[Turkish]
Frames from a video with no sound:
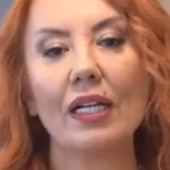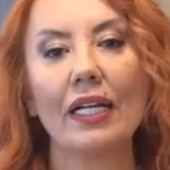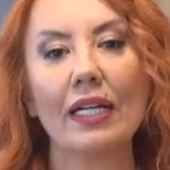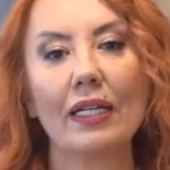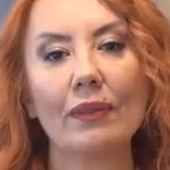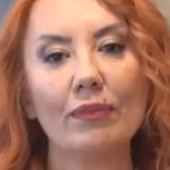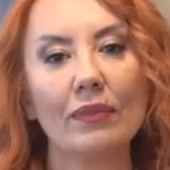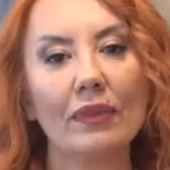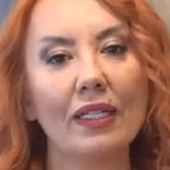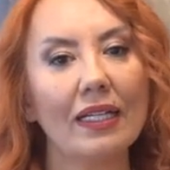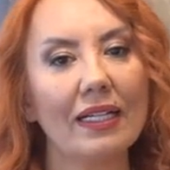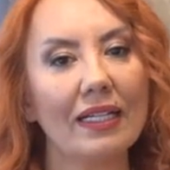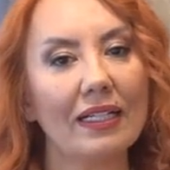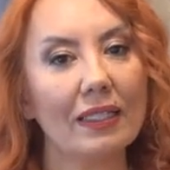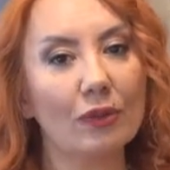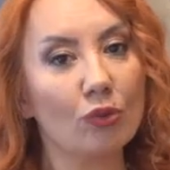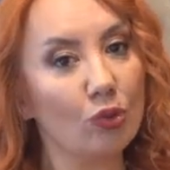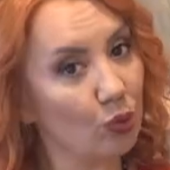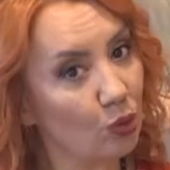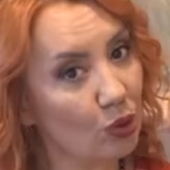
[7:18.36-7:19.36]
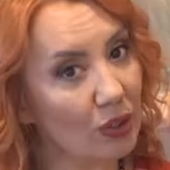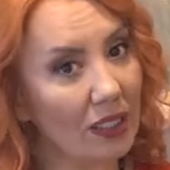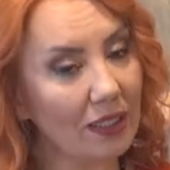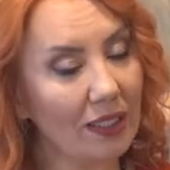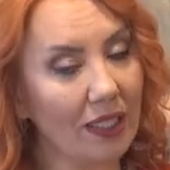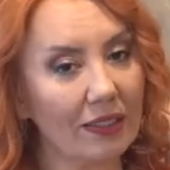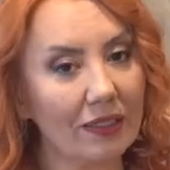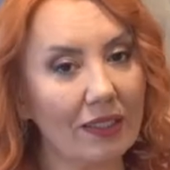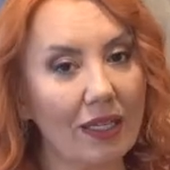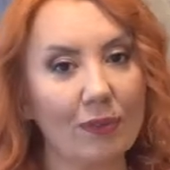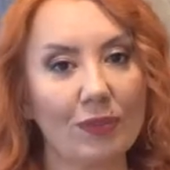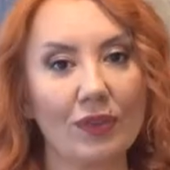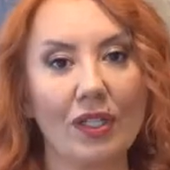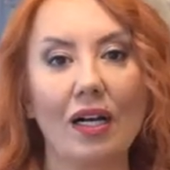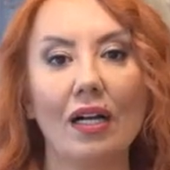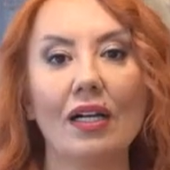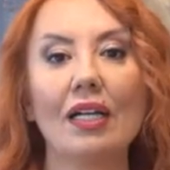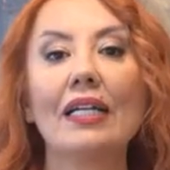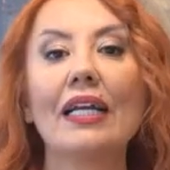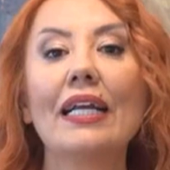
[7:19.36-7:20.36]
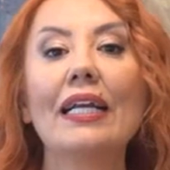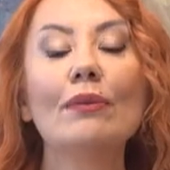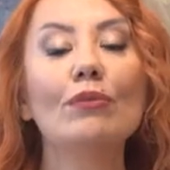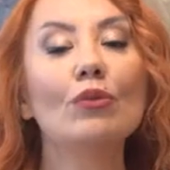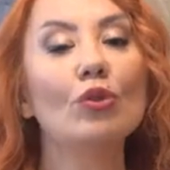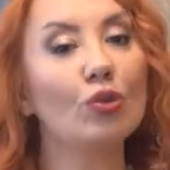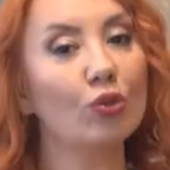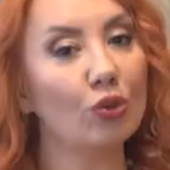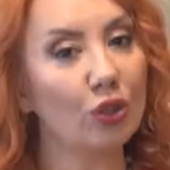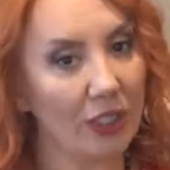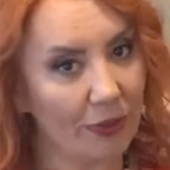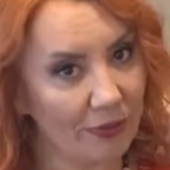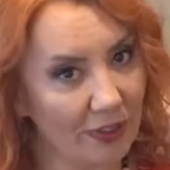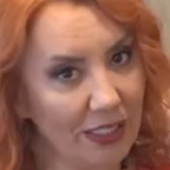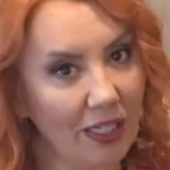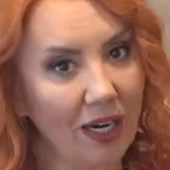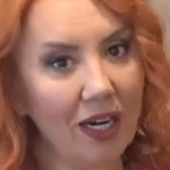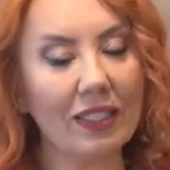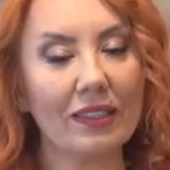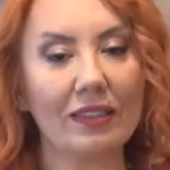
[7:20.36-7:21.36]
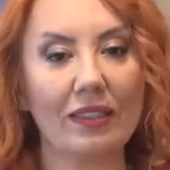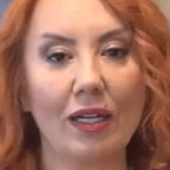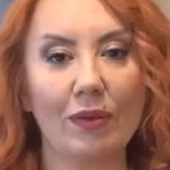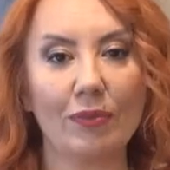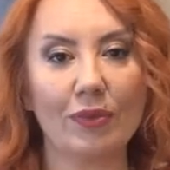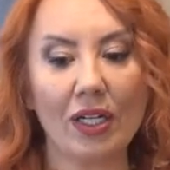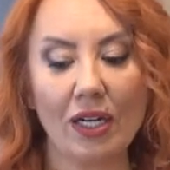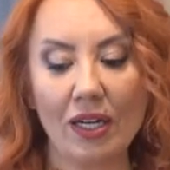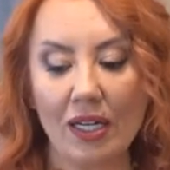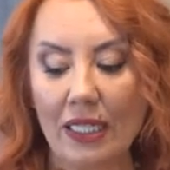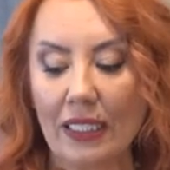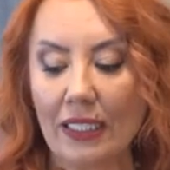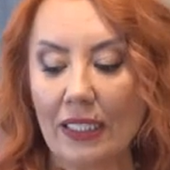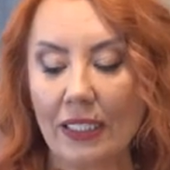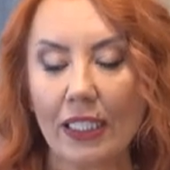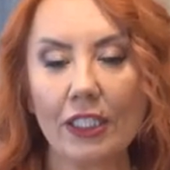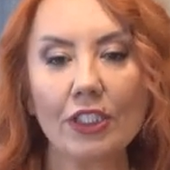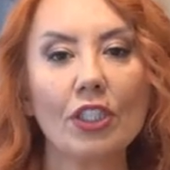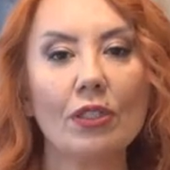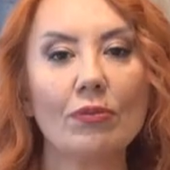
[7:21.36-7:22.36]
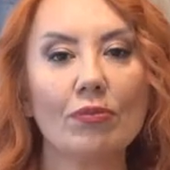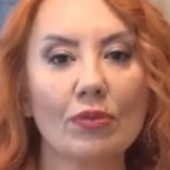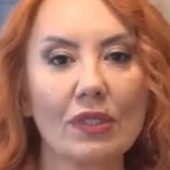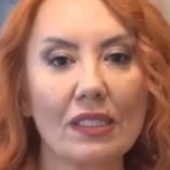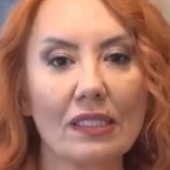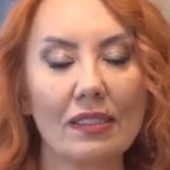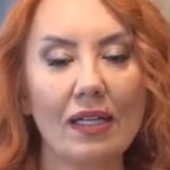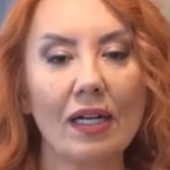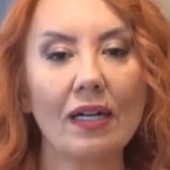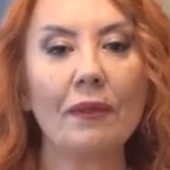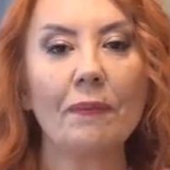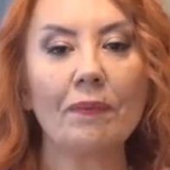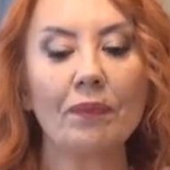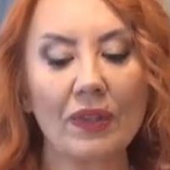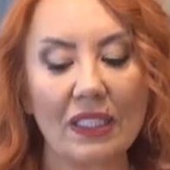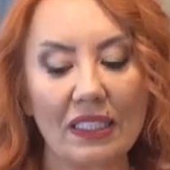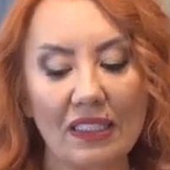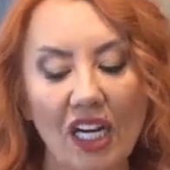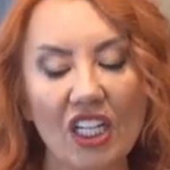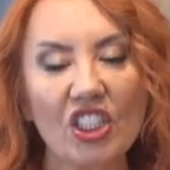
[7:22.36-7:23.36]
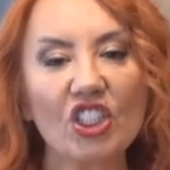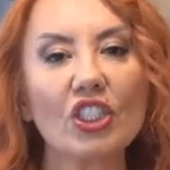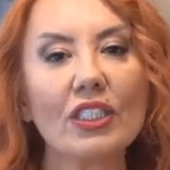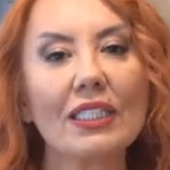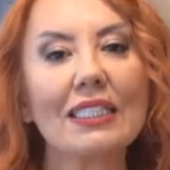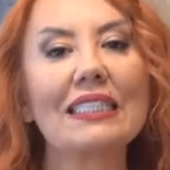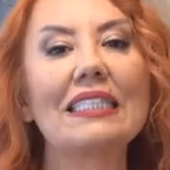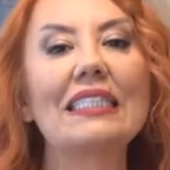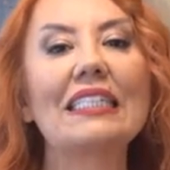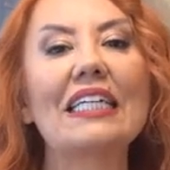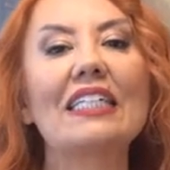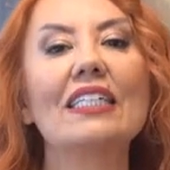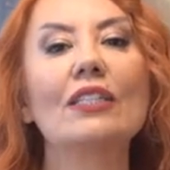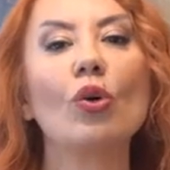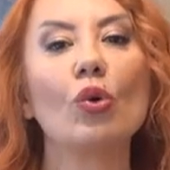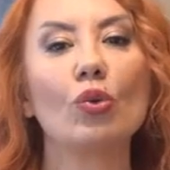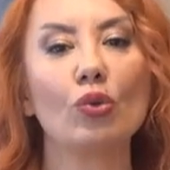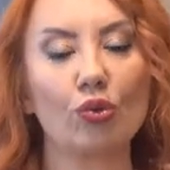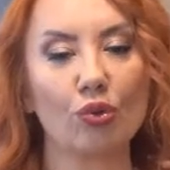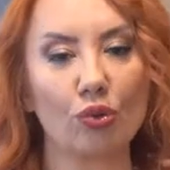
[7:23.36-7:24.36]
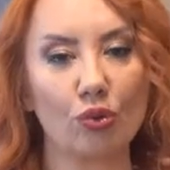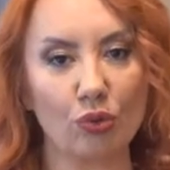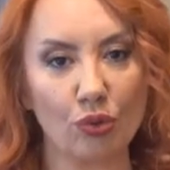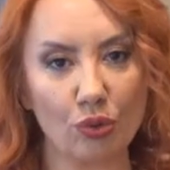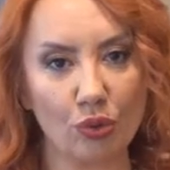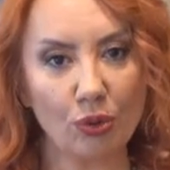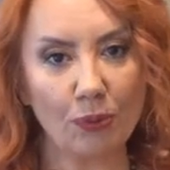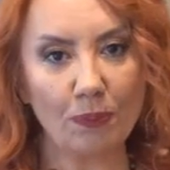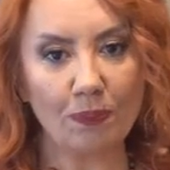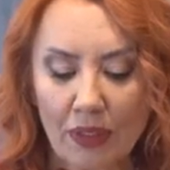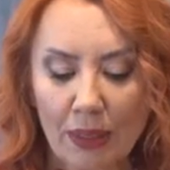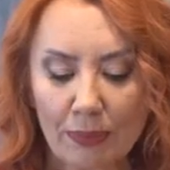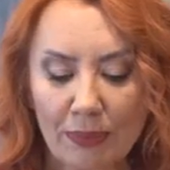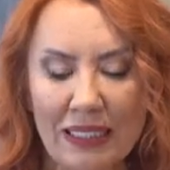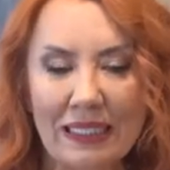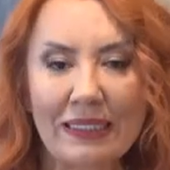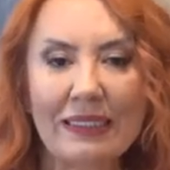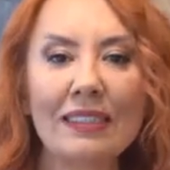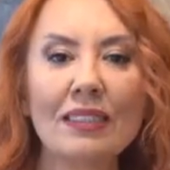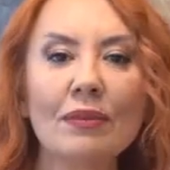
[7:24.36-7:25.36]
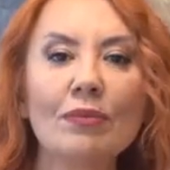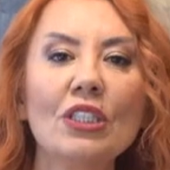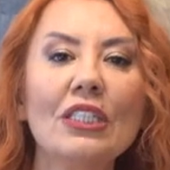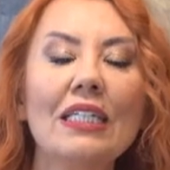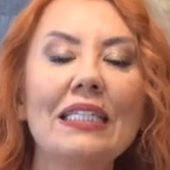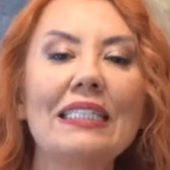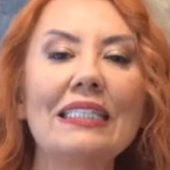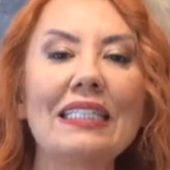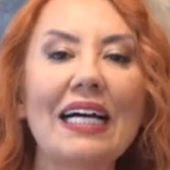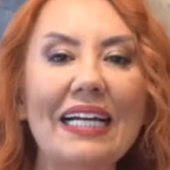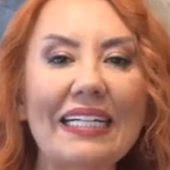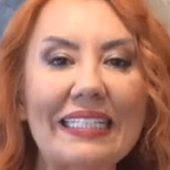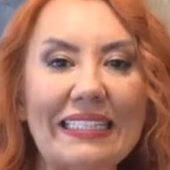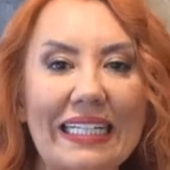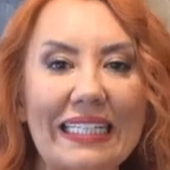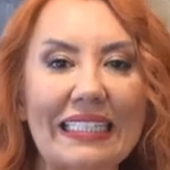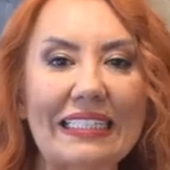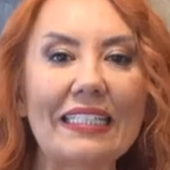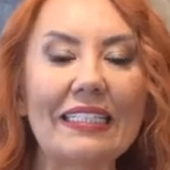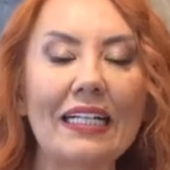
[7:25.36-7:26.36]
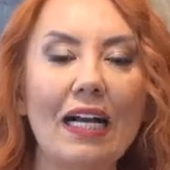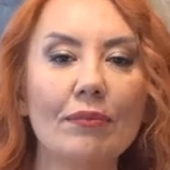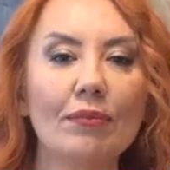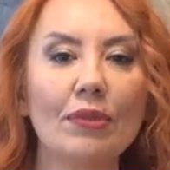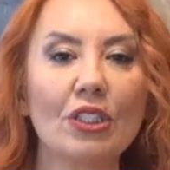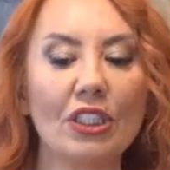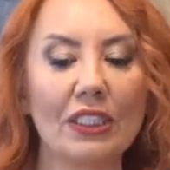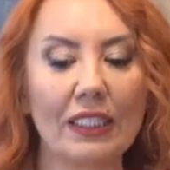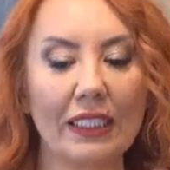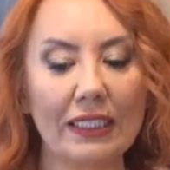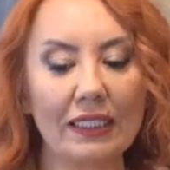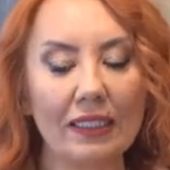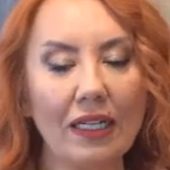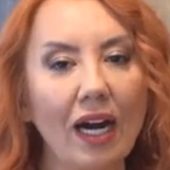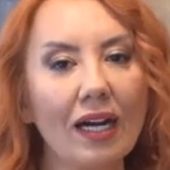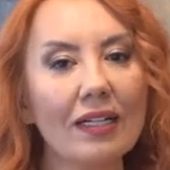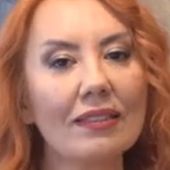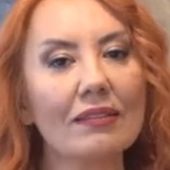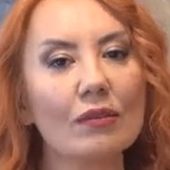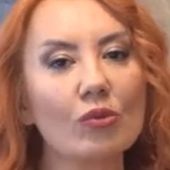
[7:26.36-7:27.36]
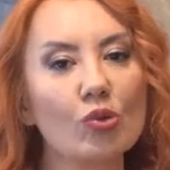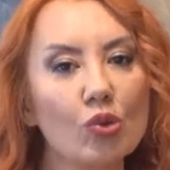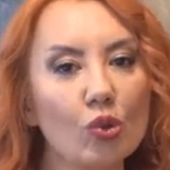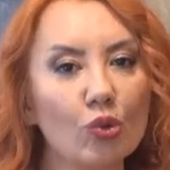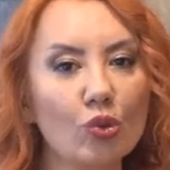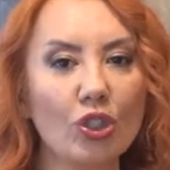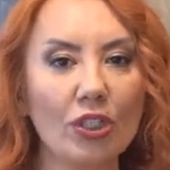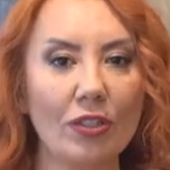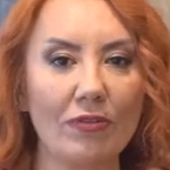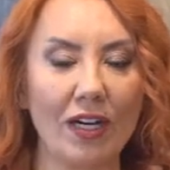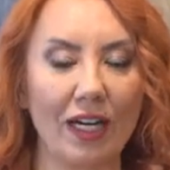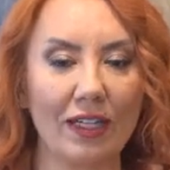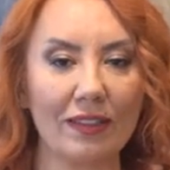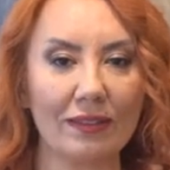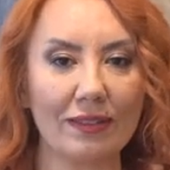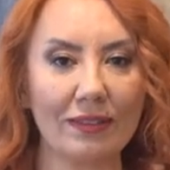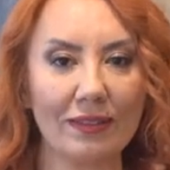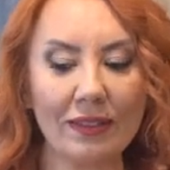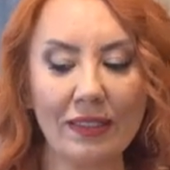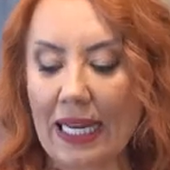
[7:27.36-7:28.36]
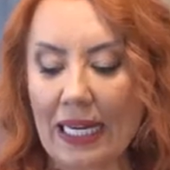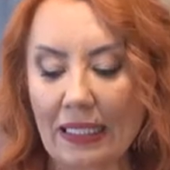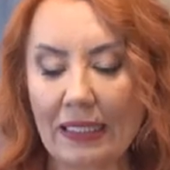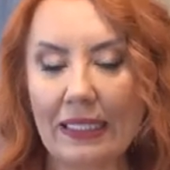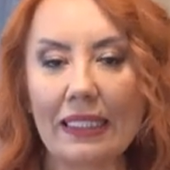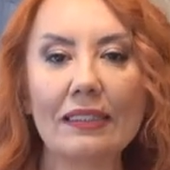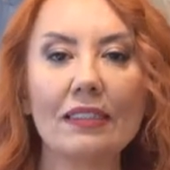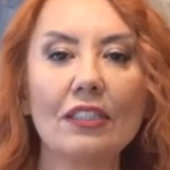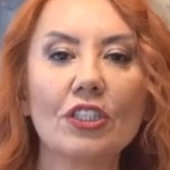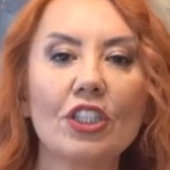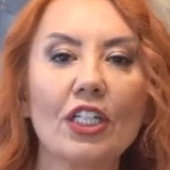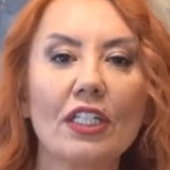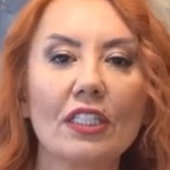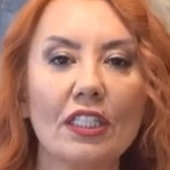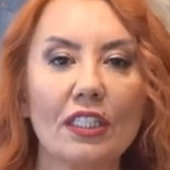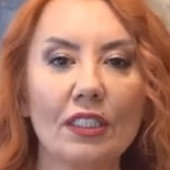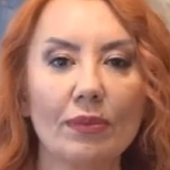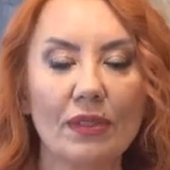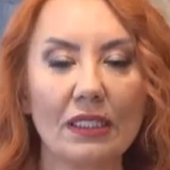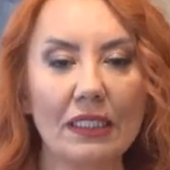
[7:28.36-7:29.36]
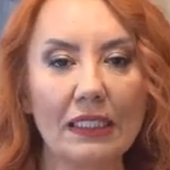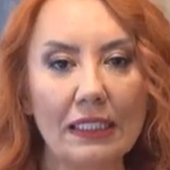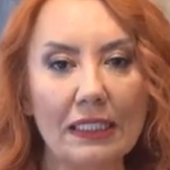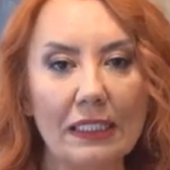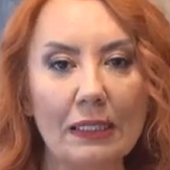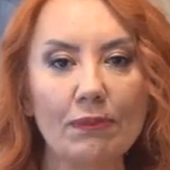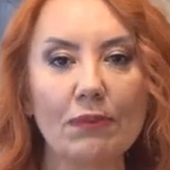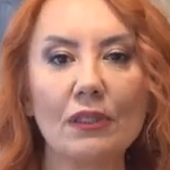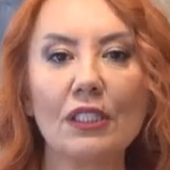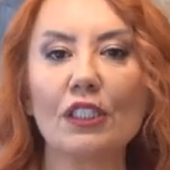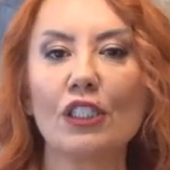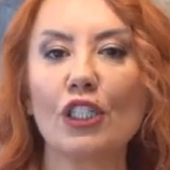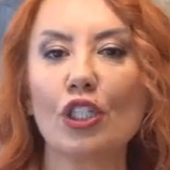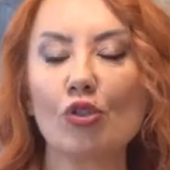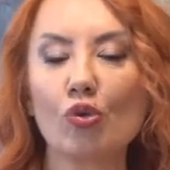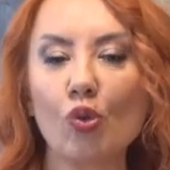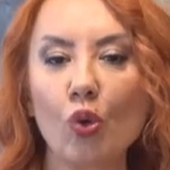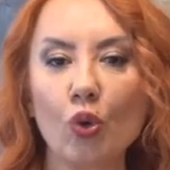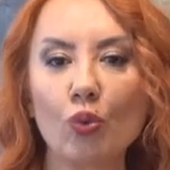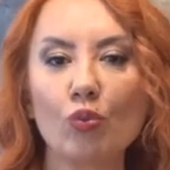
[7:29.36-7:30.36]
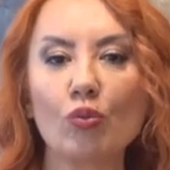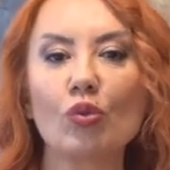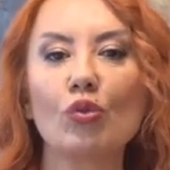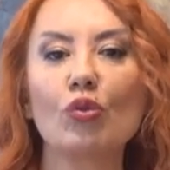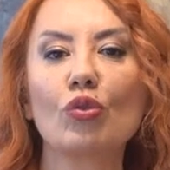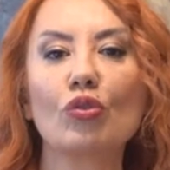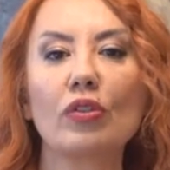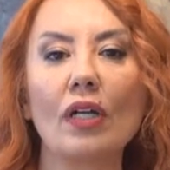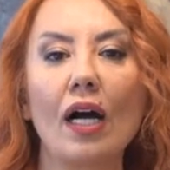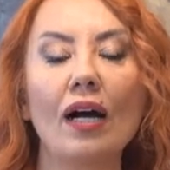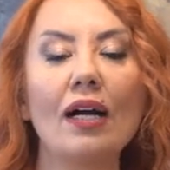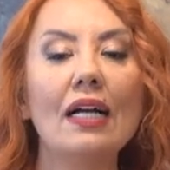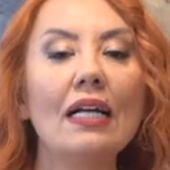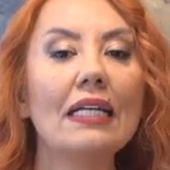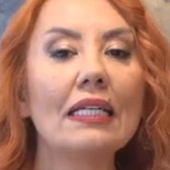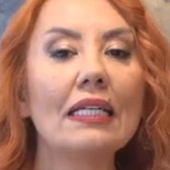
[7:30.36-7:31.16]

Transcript: hem e, duygusal anlamda hem dünyevi anlamda yaşamımızda taşların yerine oturduğu, bir takım şeylerin hareketlenen bir şeylerin artık sonuca vardığı, elde edeceklerimizi disiplinle, sorumlulukla,